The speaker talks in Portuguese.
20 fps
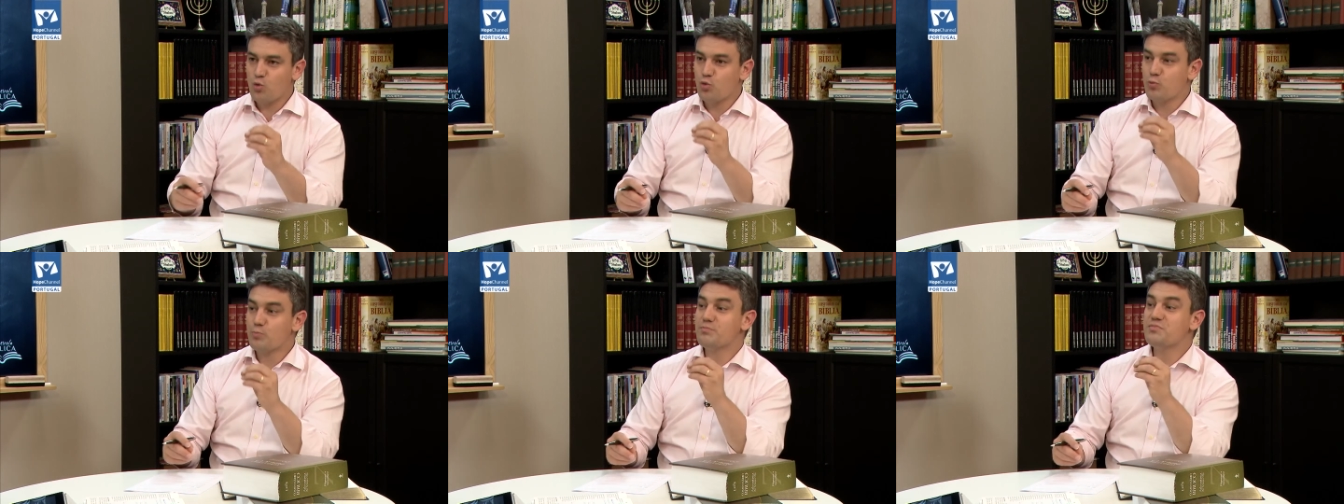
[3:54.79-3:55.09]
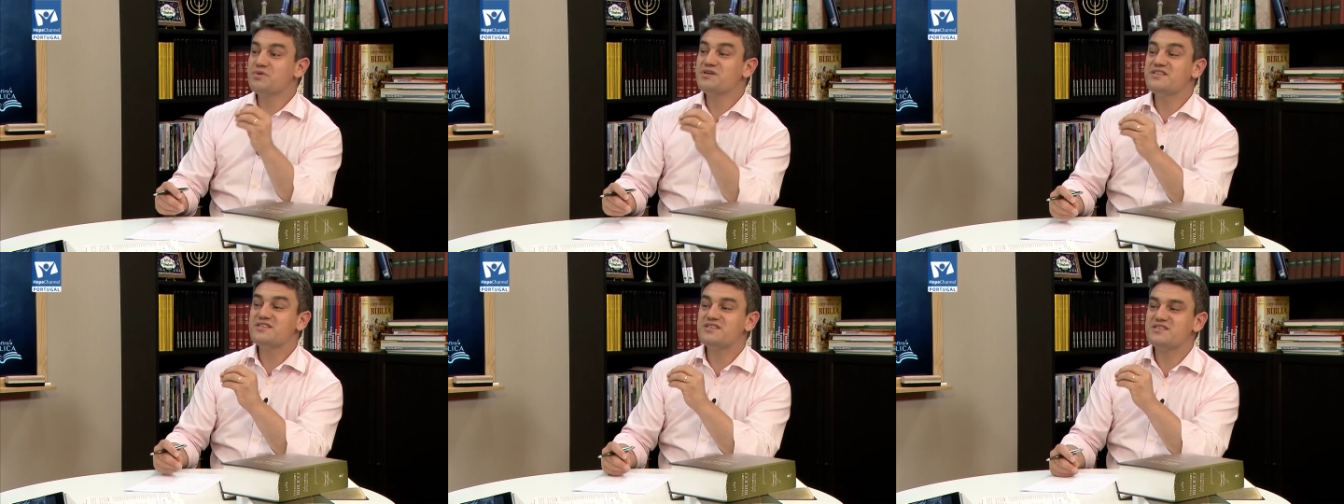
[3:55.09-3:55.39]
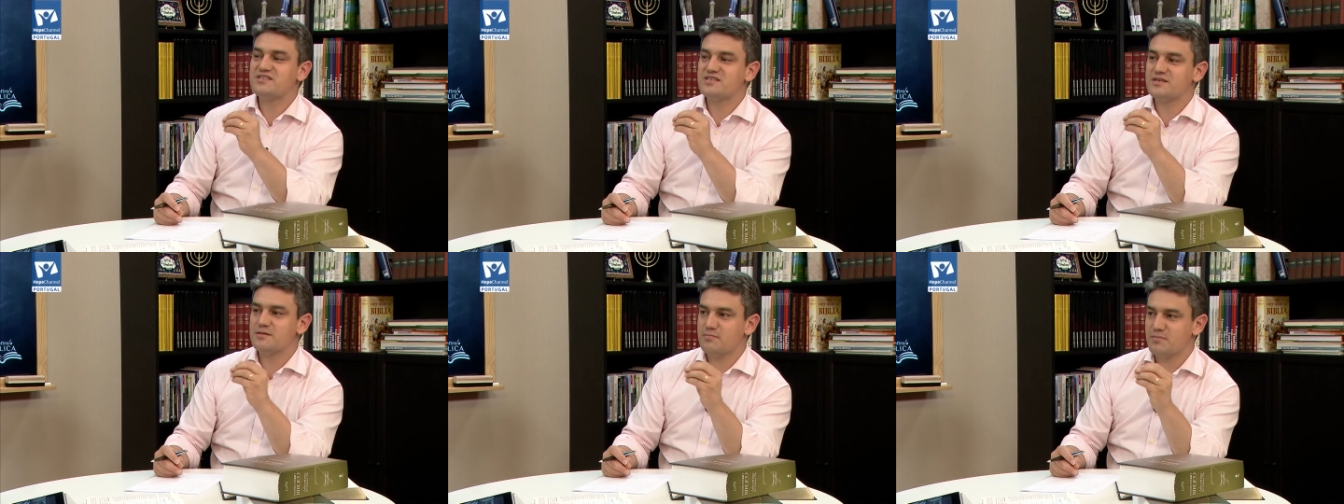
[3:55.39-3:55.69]
o
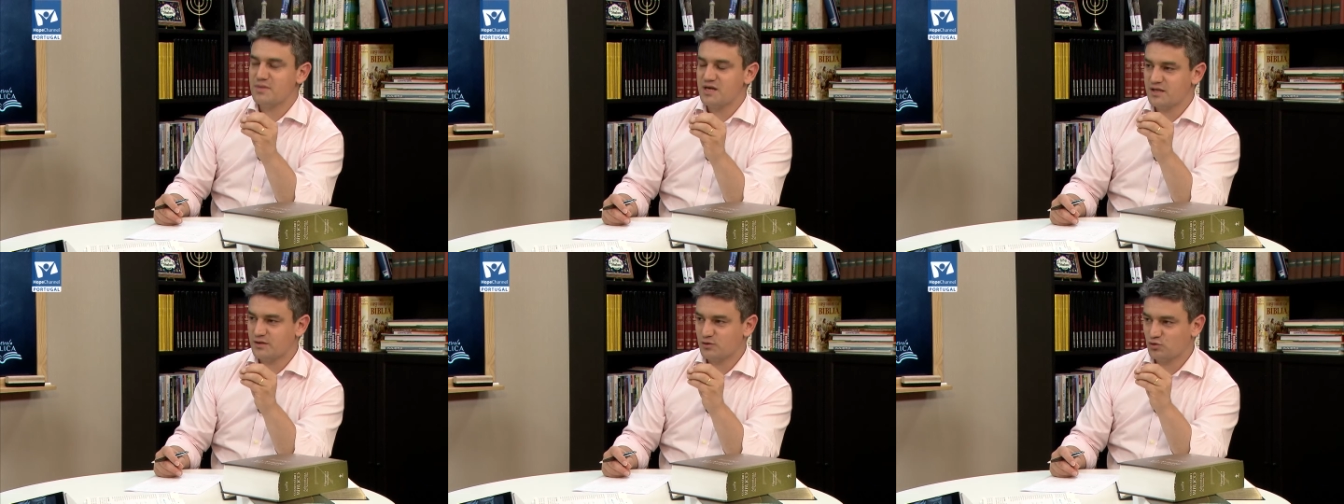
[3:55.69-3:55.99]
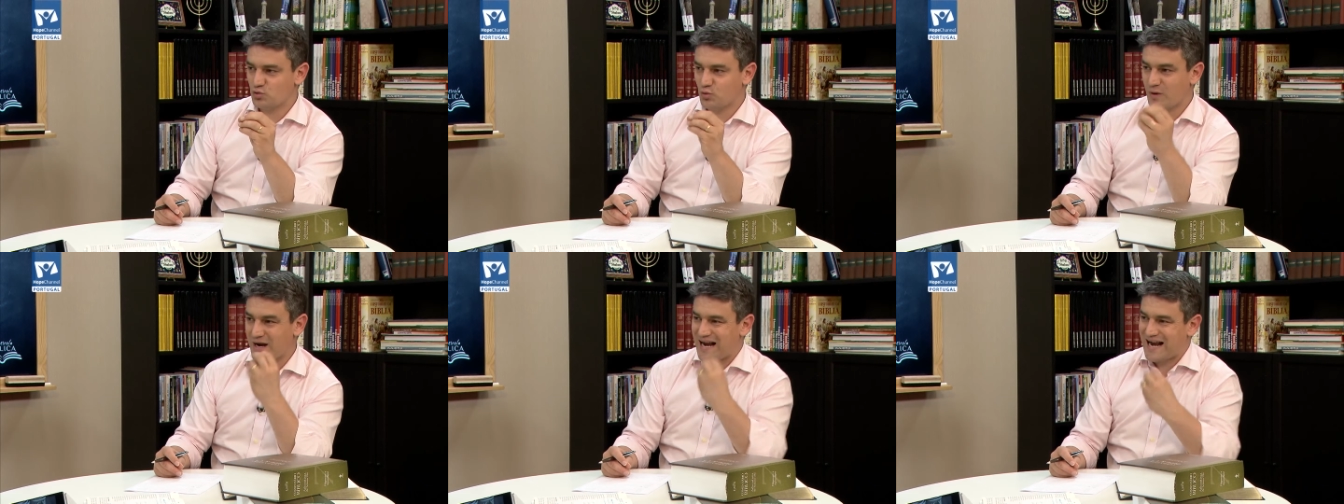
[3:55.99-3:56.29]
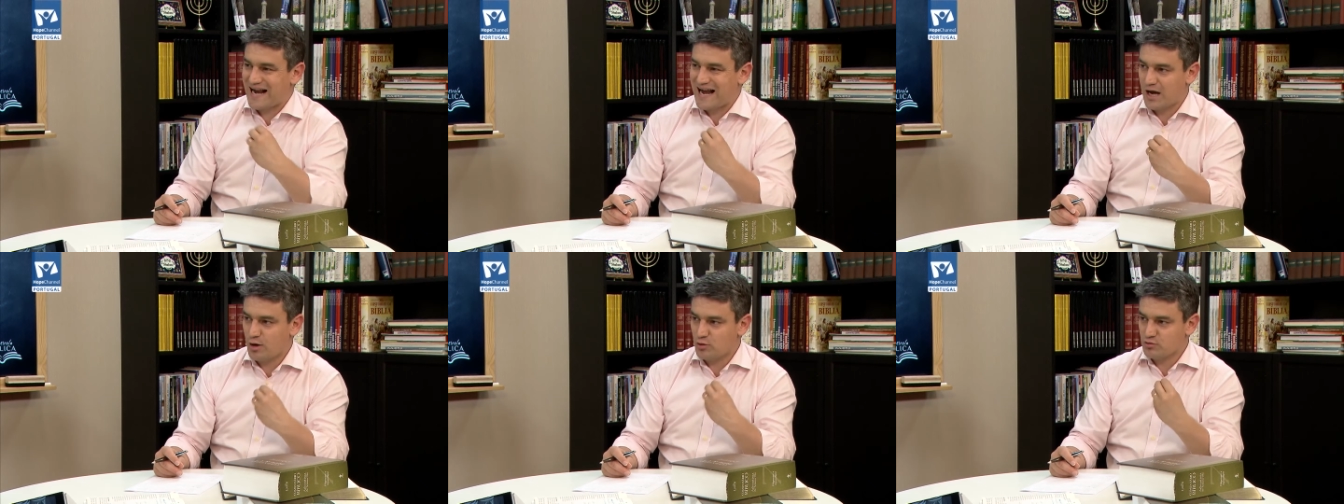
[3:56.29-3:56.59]
merecimento, a
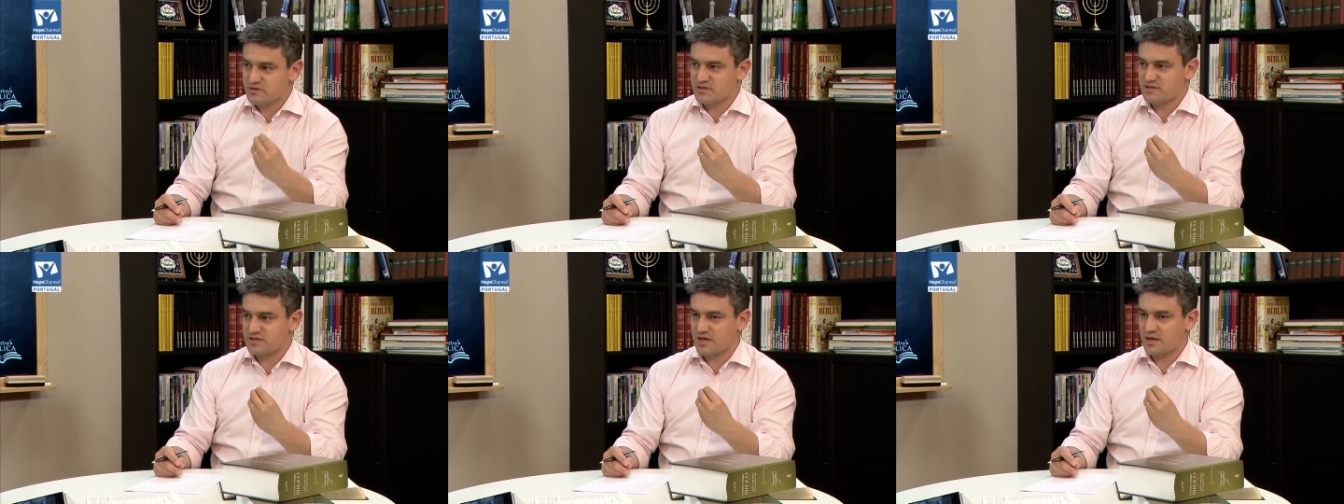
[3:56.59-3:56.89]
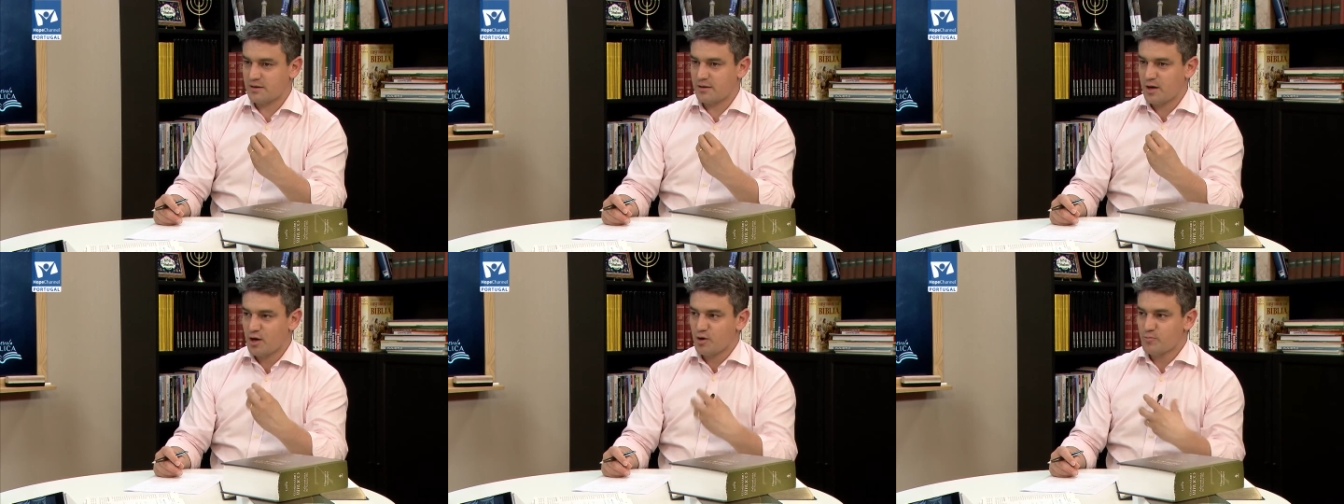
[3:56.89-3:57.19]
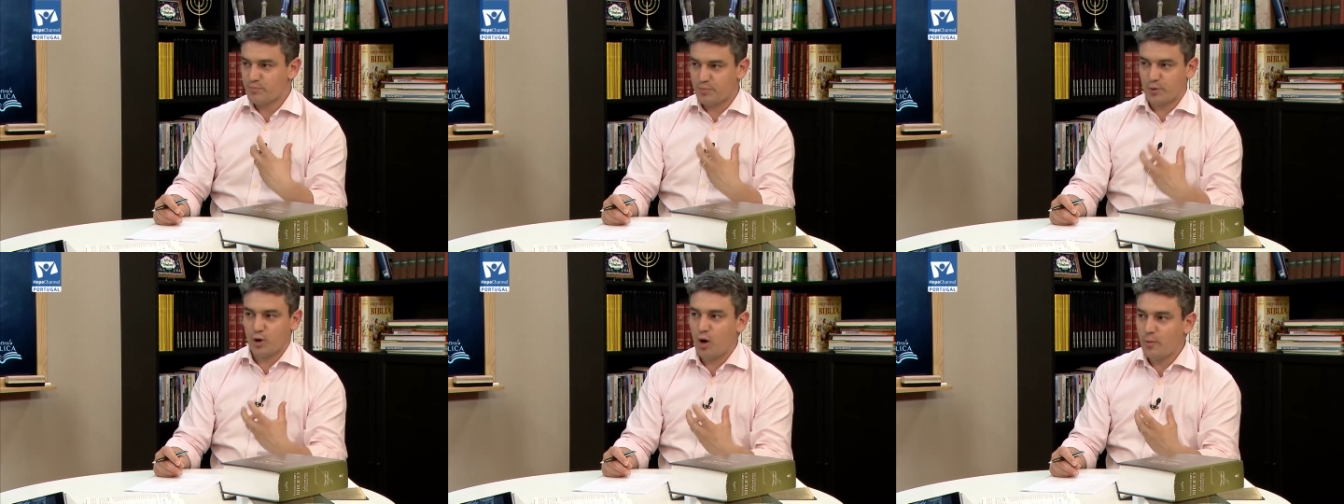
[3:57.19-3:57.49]
causa
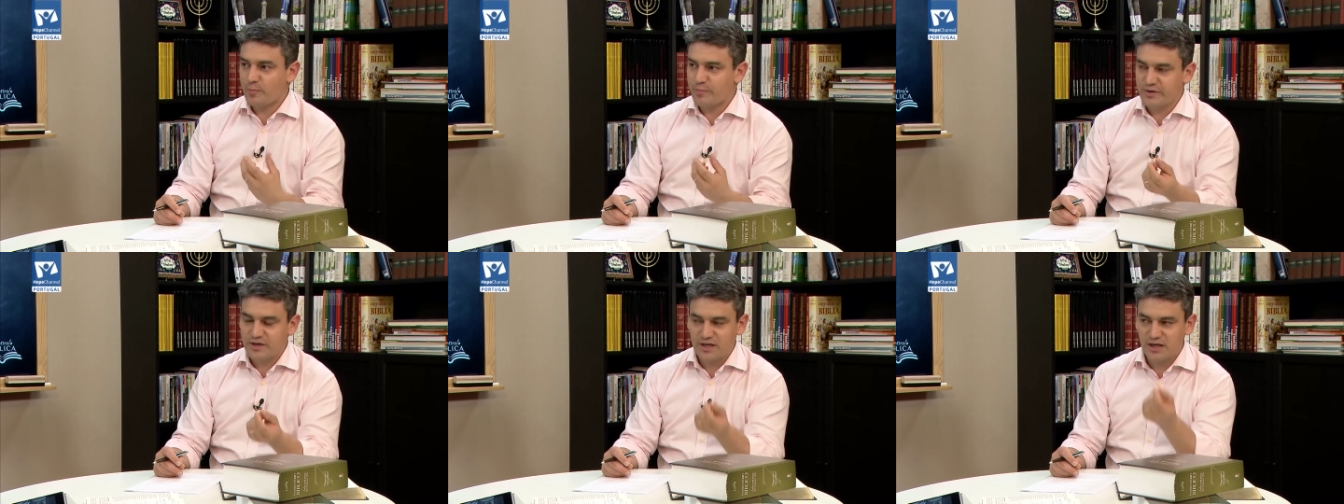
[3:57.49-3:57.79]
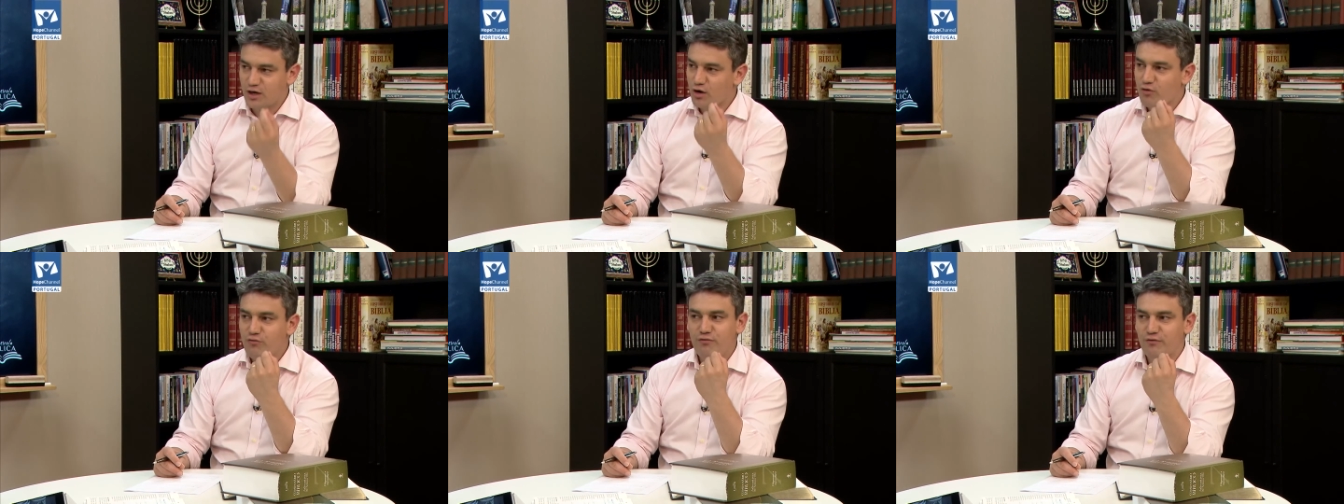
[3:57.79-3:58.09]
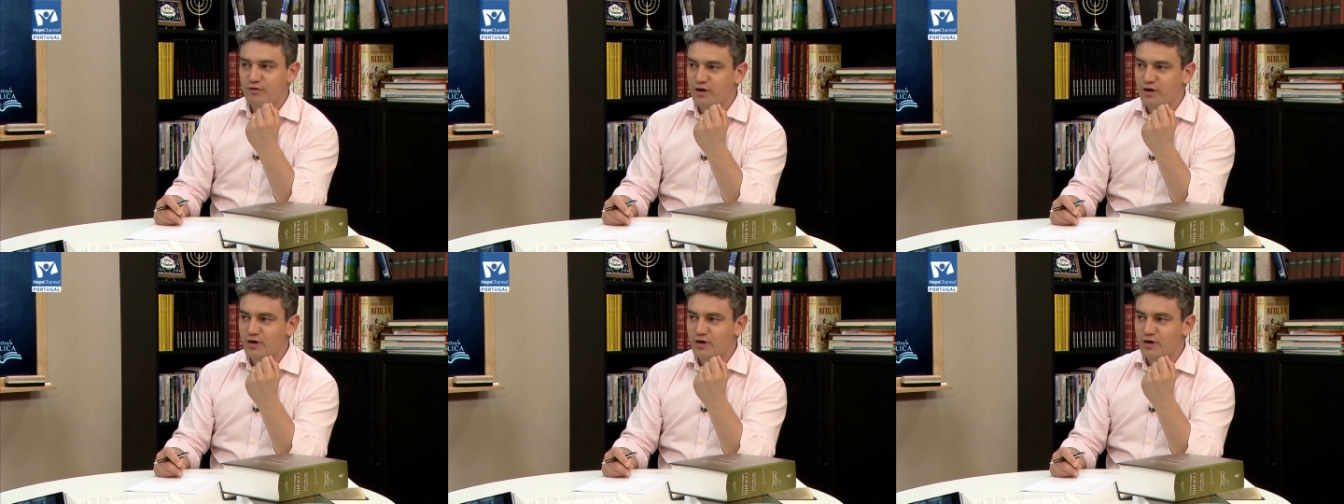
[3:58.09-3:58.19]
própria não,